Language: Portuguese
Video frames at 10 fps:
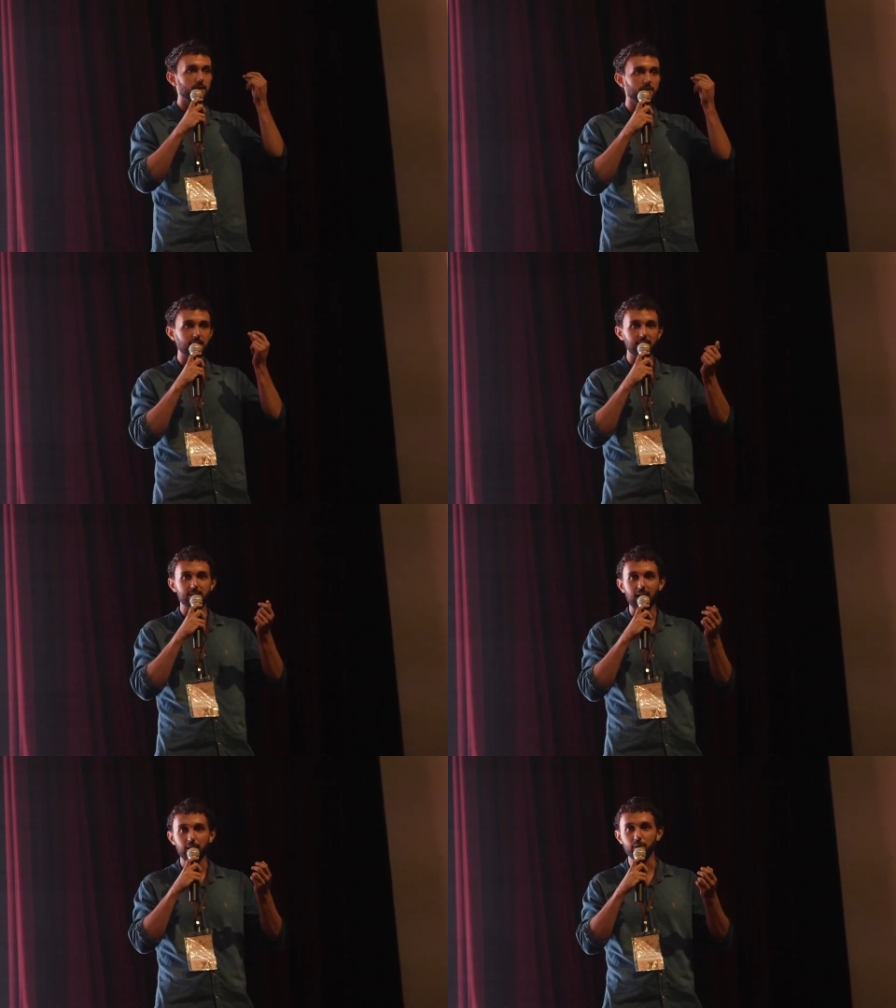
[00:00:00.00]
naquele
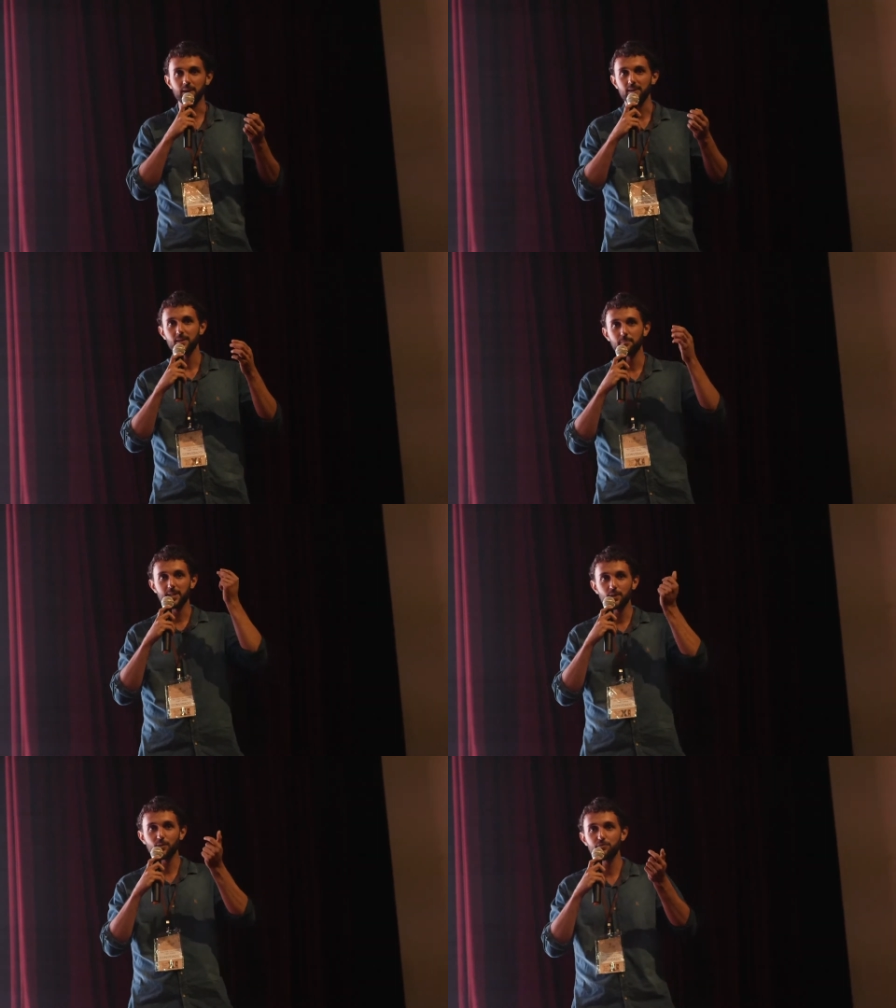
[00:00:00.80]
timing,
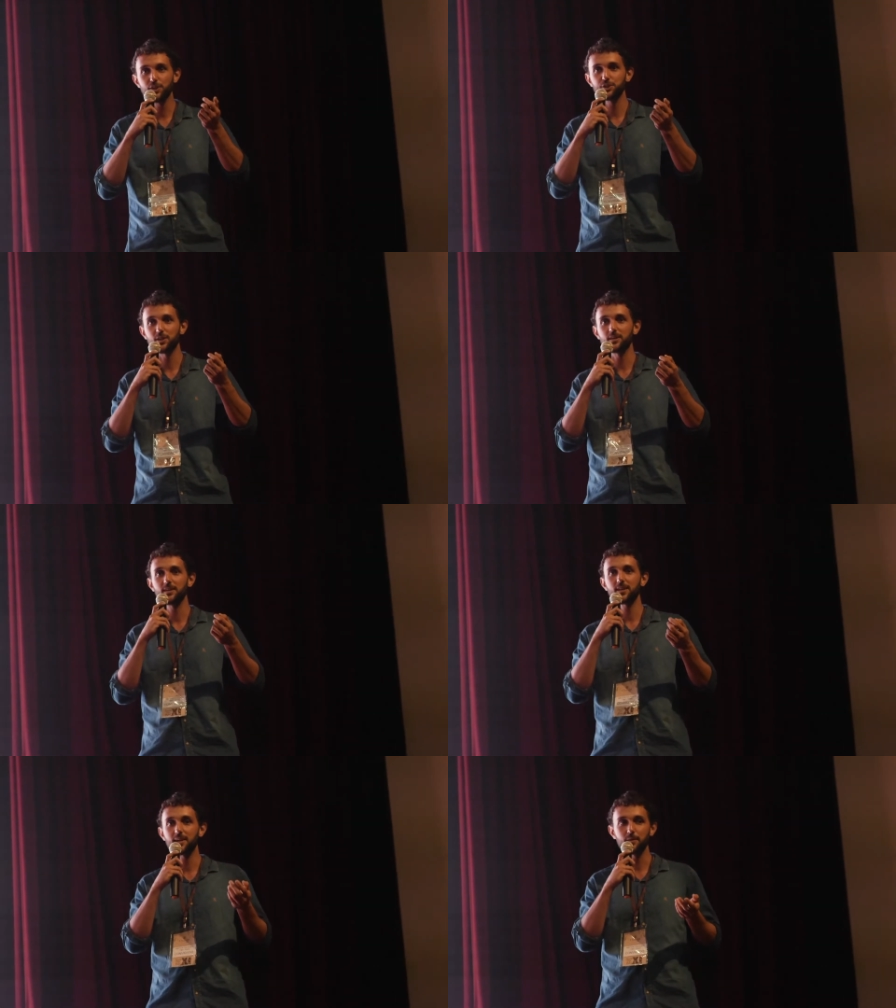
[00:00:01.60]
bateu a ficha.
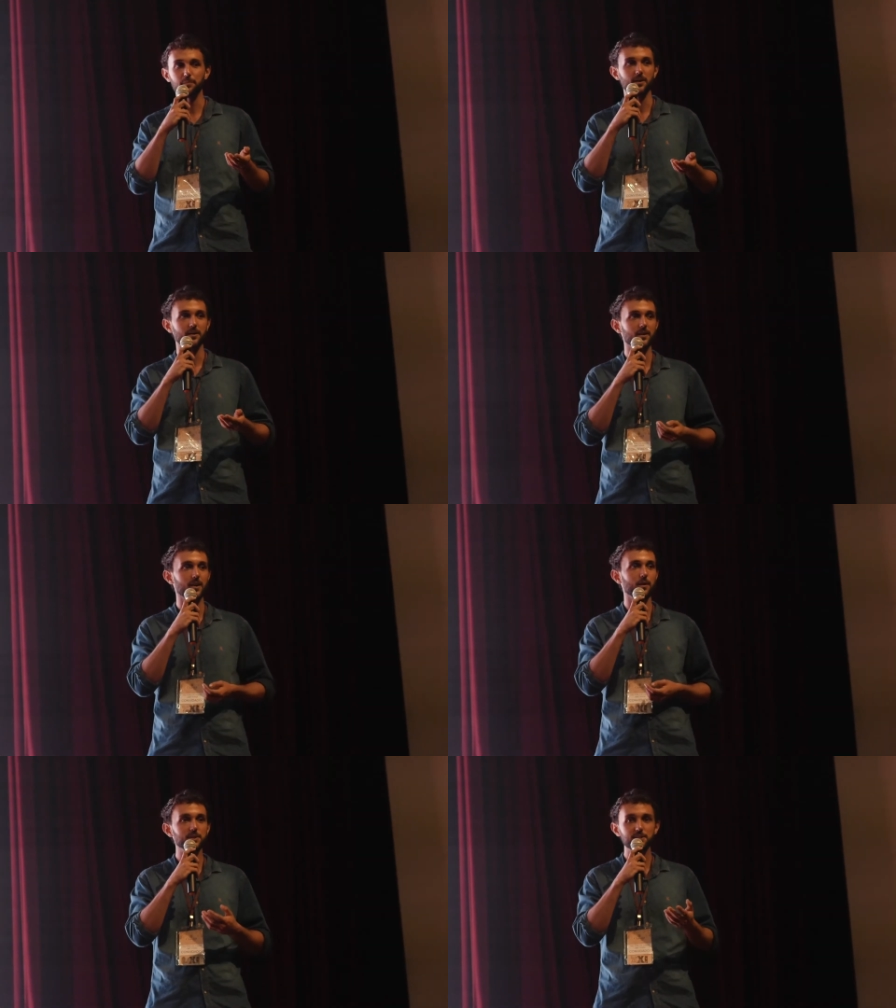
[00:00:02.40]
Caramba,
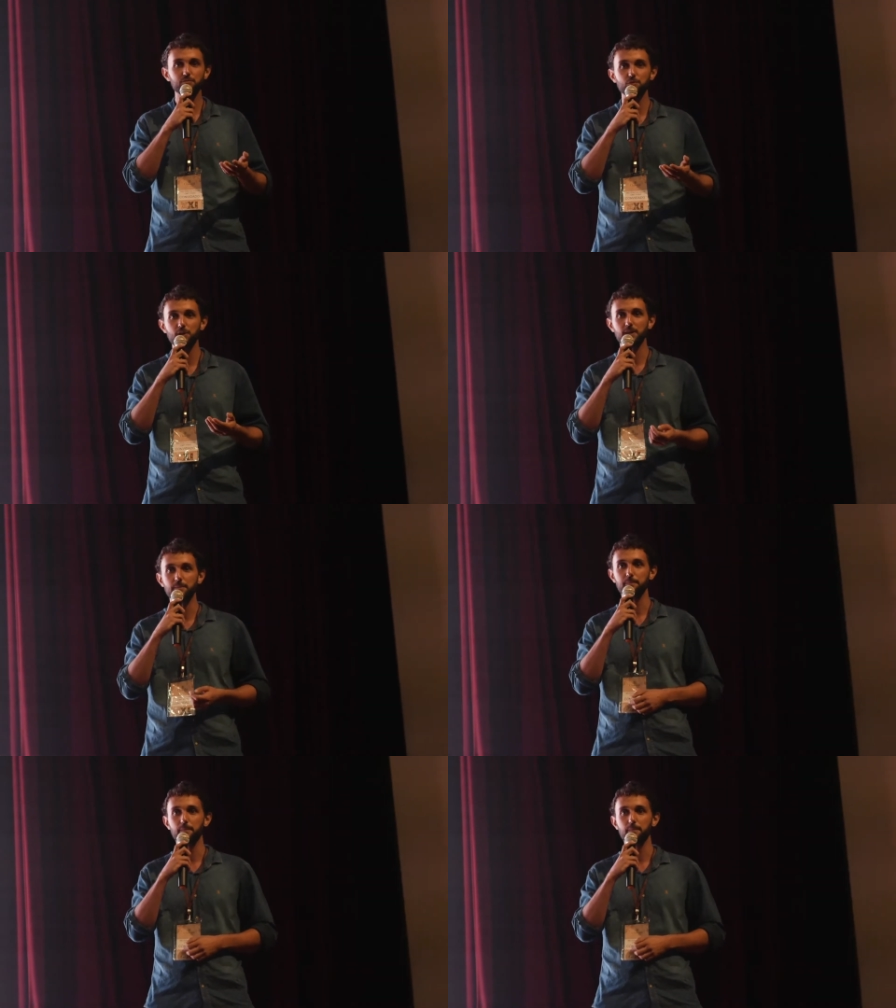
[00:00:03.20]
é uma sinfonia.